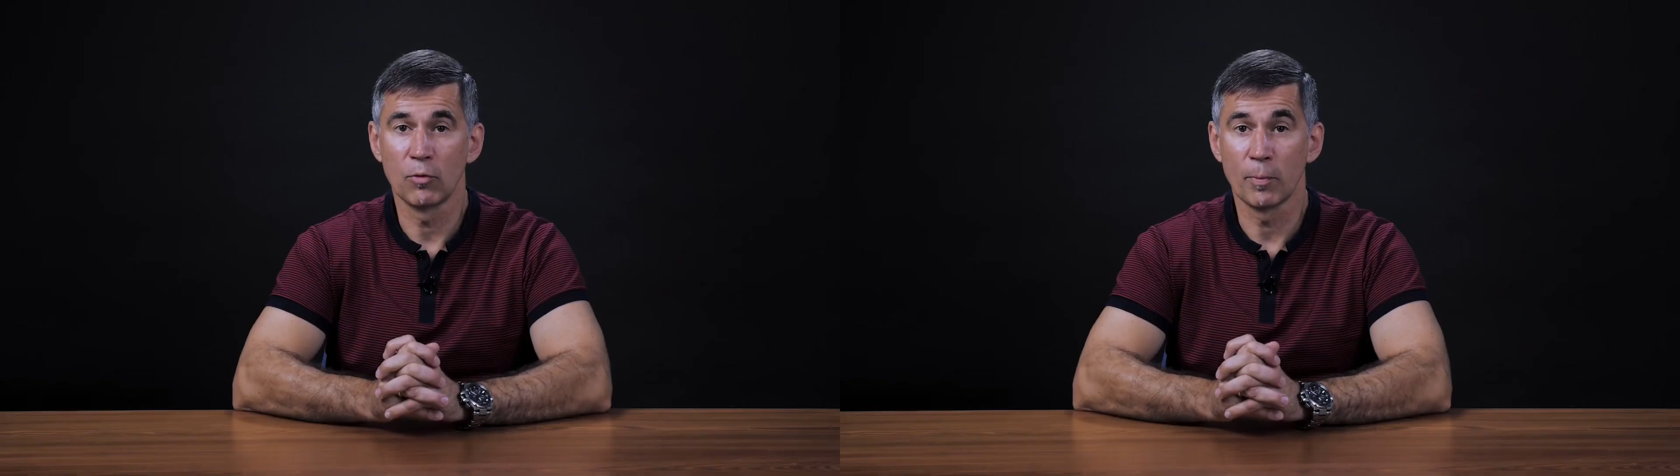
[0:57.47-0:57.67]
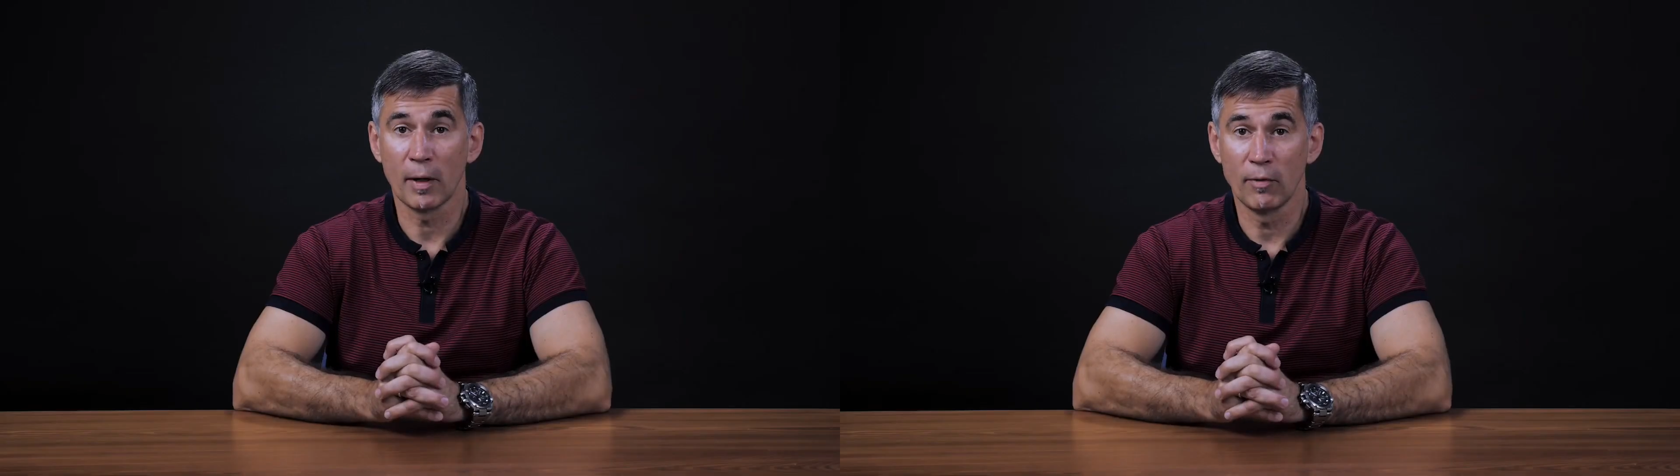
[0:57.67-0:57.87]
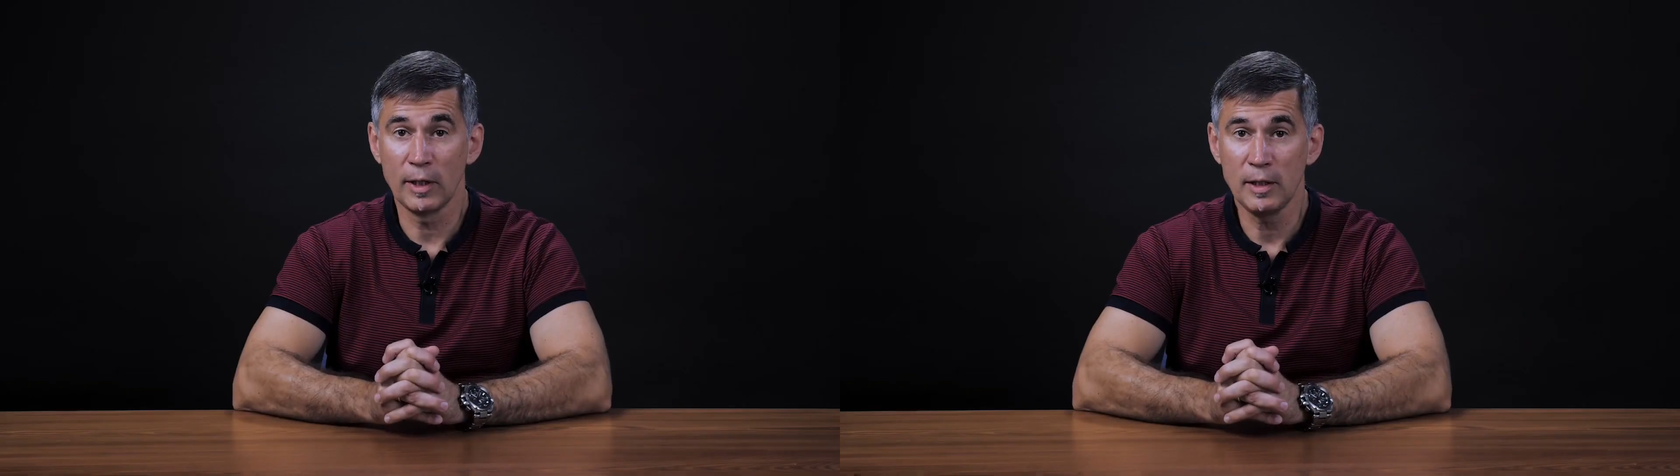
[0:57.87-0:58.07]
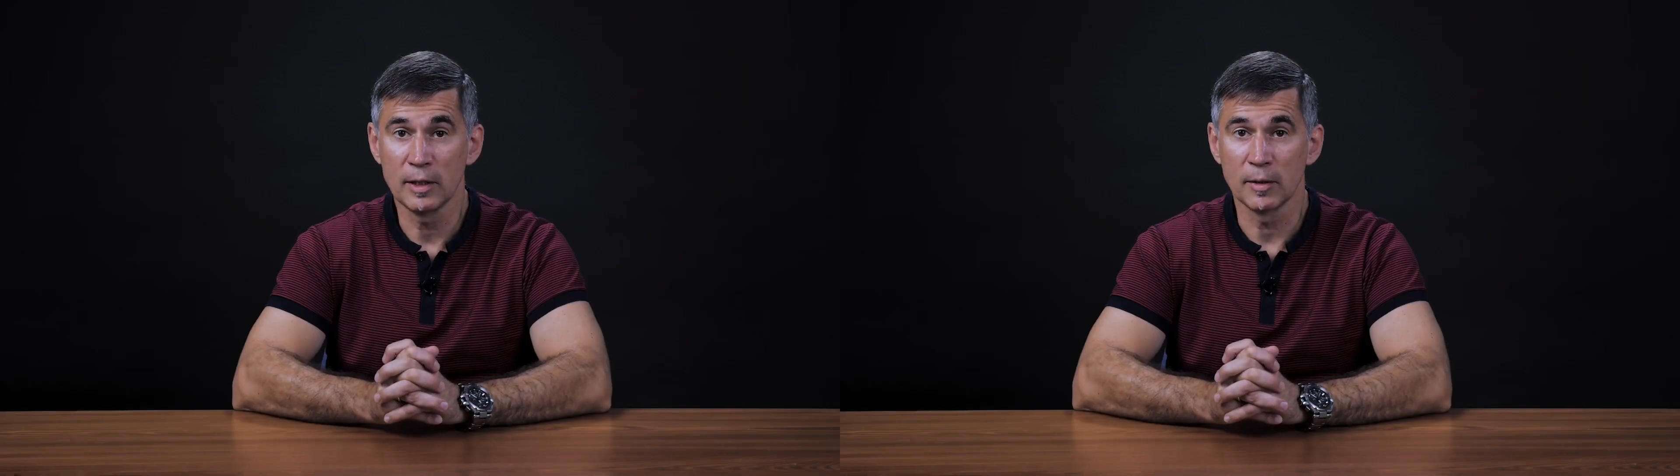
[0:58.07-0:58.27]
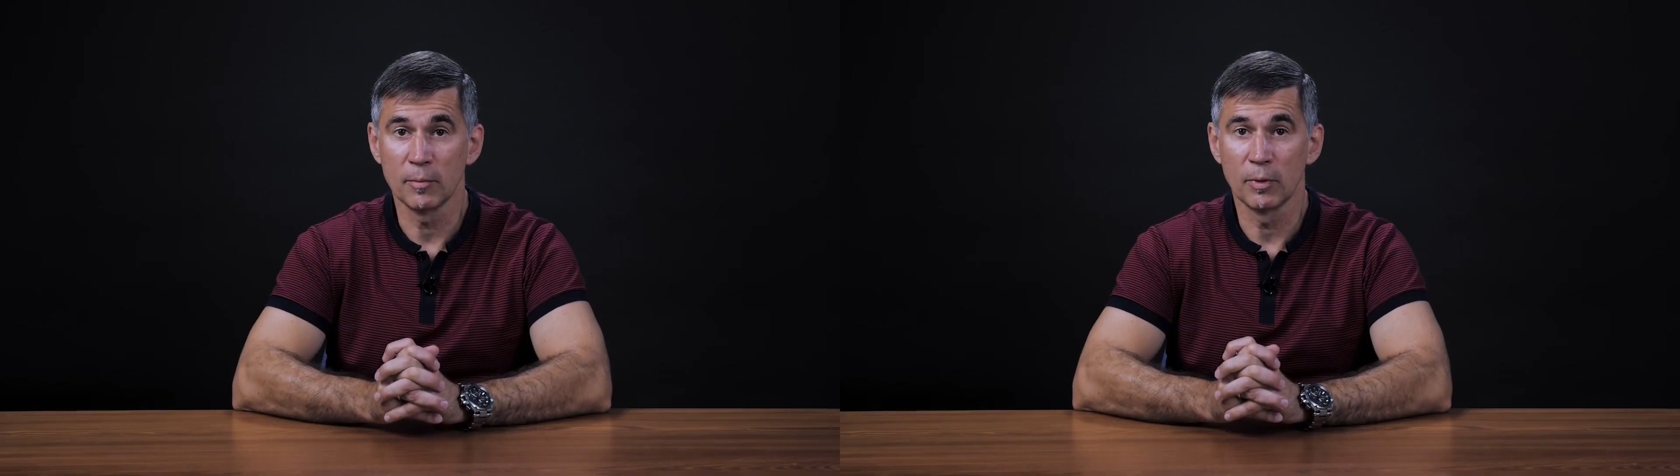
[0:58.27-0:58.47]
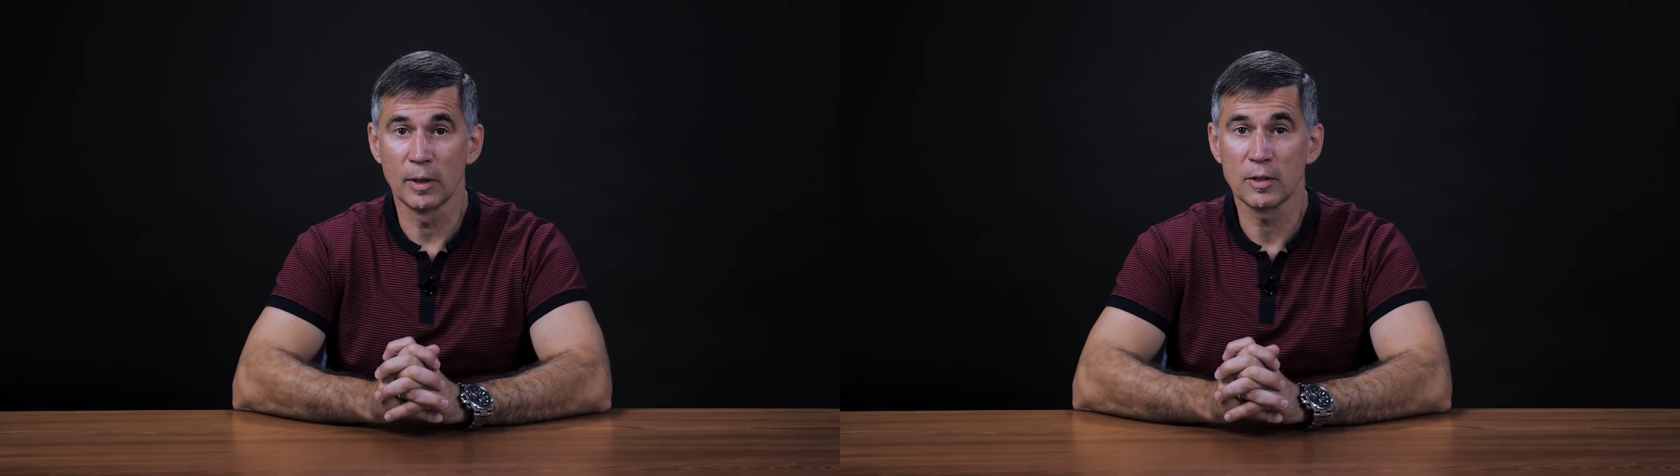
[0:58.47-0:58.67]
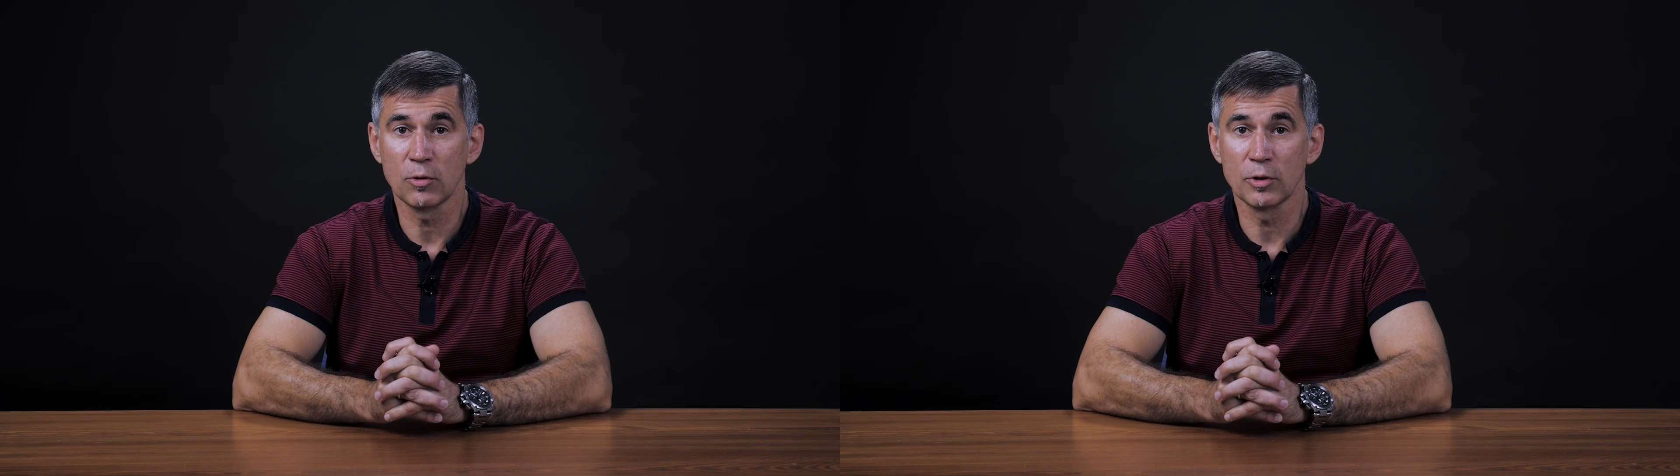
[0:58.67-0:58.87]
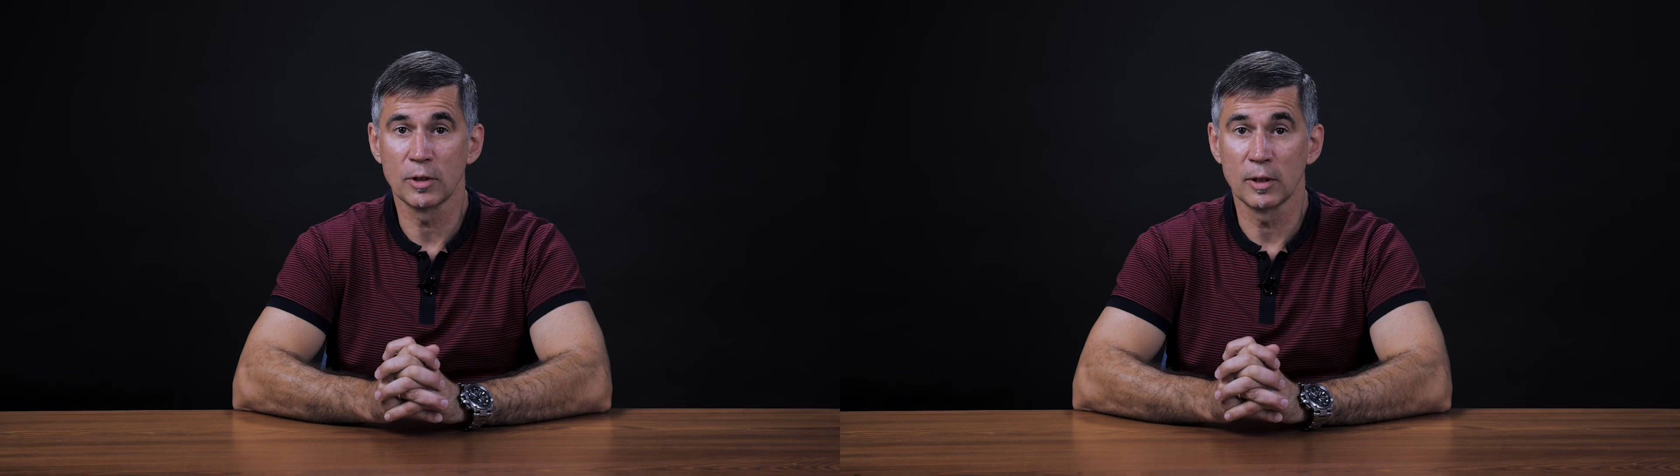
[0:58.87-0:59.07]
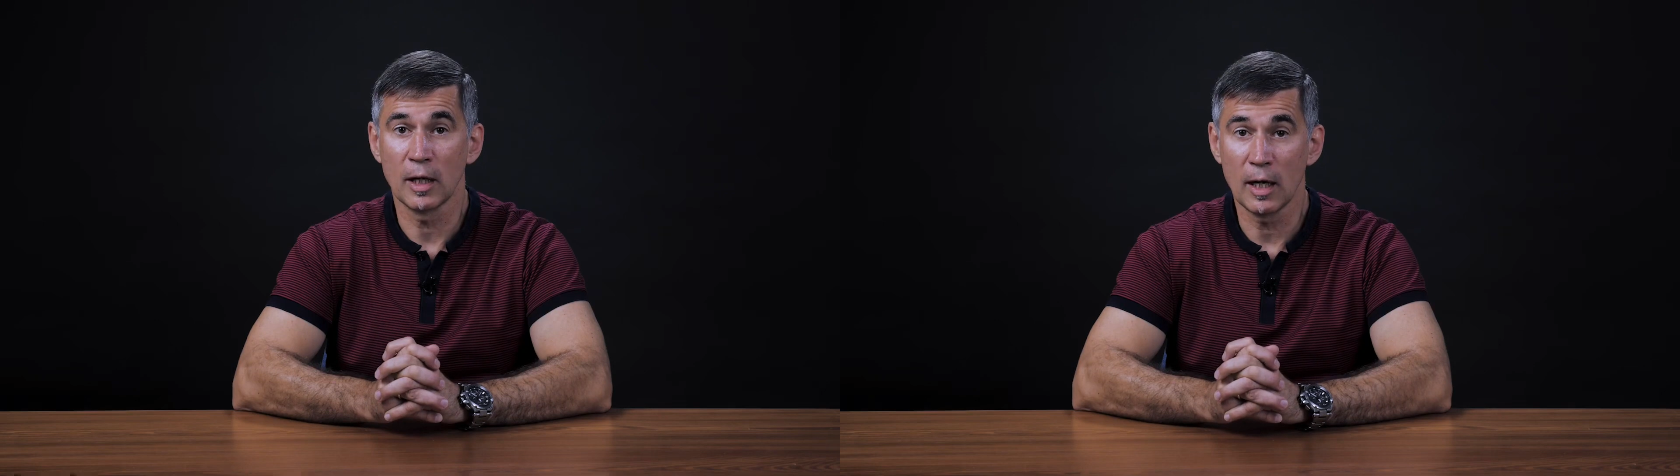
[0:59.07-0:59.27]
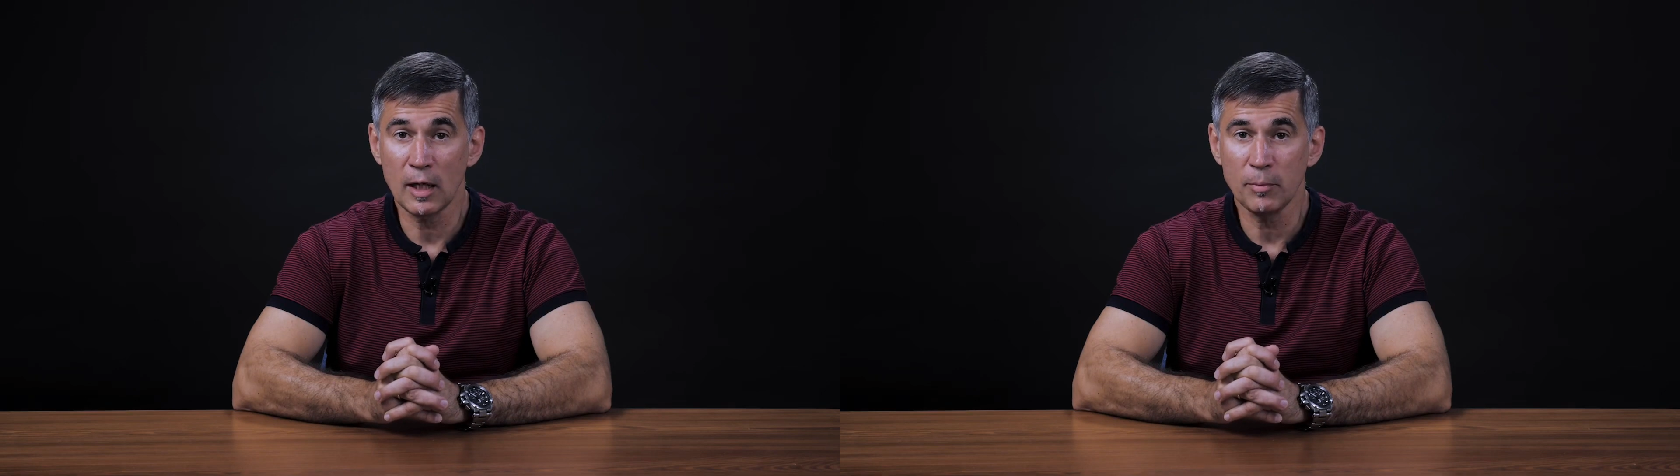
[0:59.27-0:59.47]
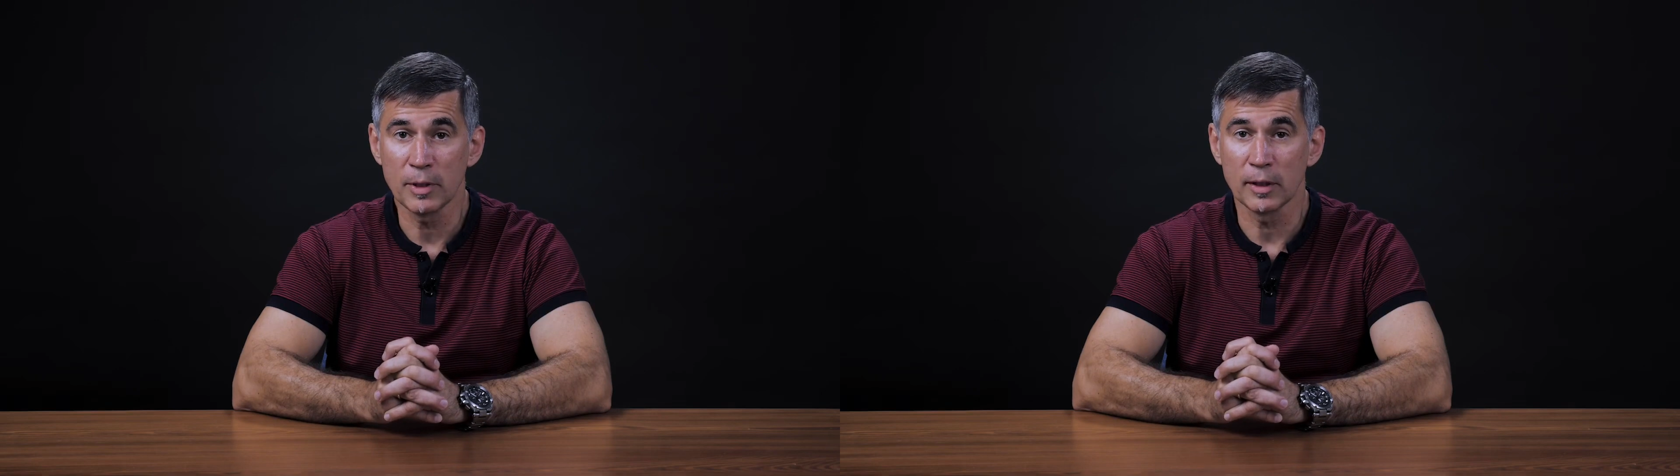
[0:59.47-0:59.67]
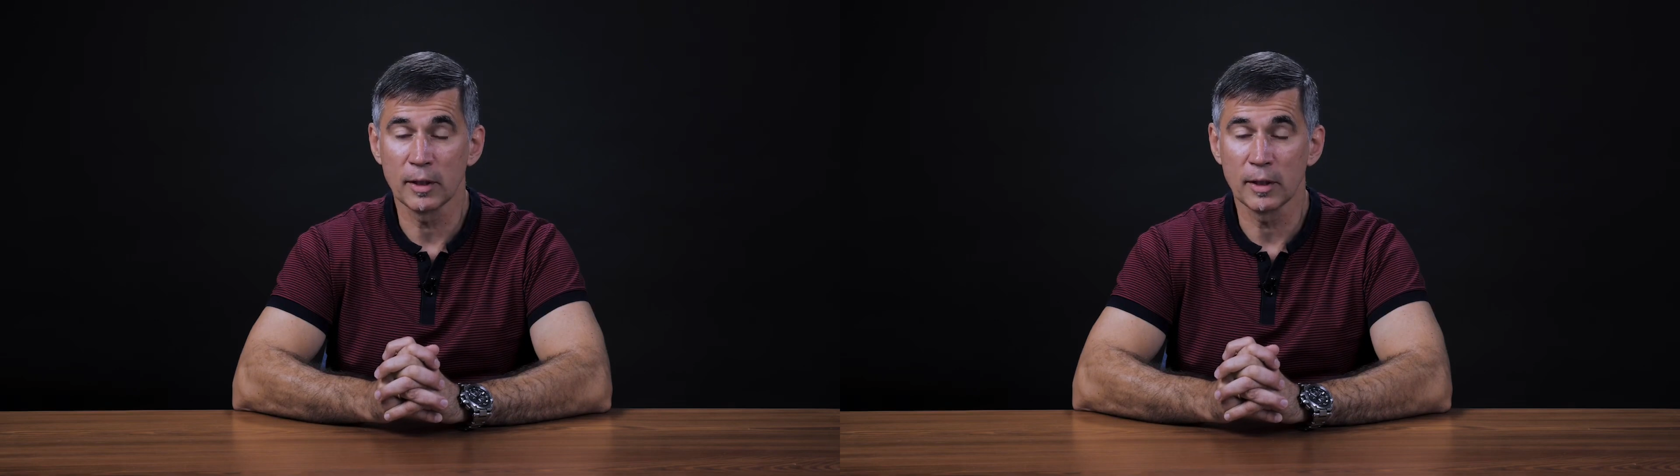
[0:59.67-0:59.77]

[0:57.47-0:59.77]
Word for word: правлении была создана армия,